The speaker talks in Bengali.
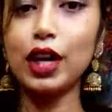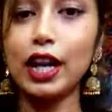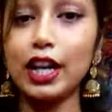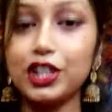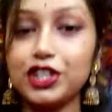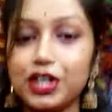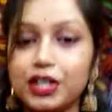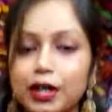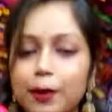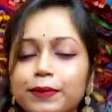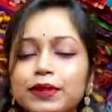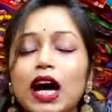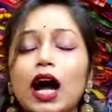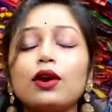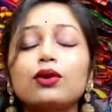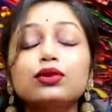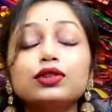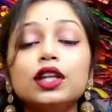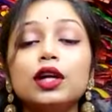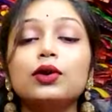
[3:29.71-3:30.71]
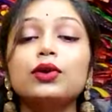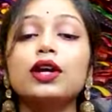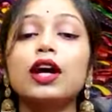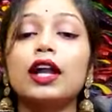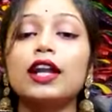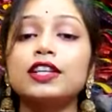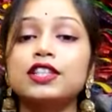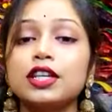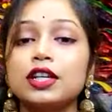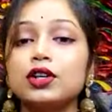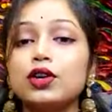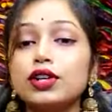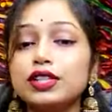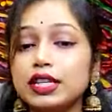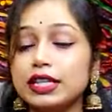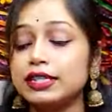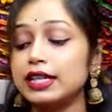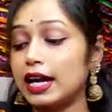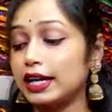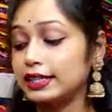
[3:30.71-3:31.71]
কালেকশনটা দারুণ দারুণ কালেকশন
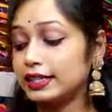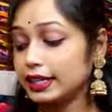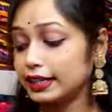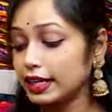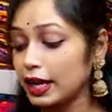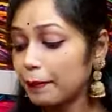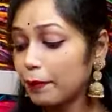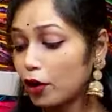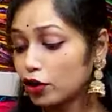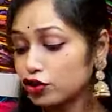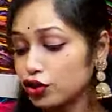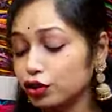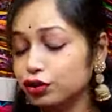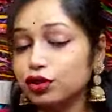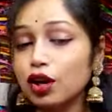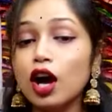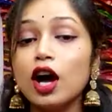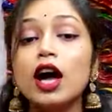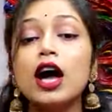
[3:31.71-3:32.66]
রয়েছে যার যেটা পছন্দ